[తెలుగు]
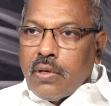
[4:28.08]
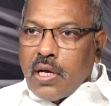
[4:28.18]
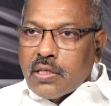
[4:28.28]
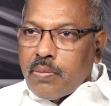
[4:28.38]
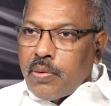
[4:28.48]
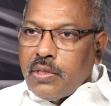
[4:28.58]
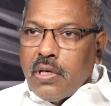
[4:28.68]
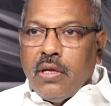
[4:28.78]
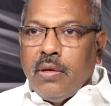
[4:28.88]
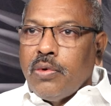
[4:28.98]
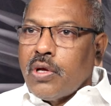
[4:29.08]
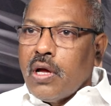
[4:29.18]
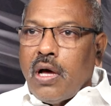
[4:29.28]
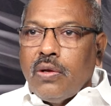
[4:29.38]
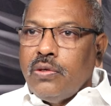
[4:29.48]
రాష్ట్ర ప్రజలనే
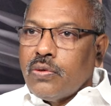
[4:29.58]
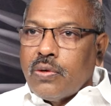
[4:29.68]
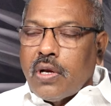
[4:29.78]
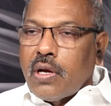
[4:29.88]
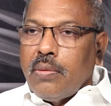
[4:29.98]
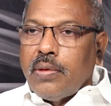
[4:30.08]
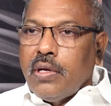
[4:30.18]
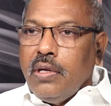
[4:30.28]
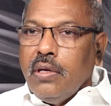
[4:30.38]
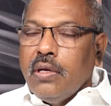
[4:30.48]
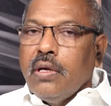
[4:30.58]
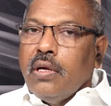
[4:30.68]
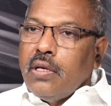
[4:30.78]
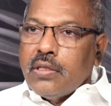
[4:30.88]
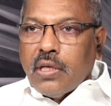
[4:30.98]
ముఖ్యంగా ఆలోచించుకుంటారు కాబట్టి
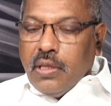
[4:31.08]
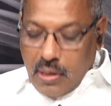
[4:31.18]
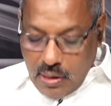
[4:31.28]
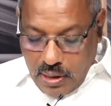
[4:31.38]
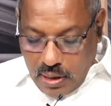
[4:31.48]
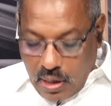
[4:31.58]
నిస్సందేహంగా ఆయన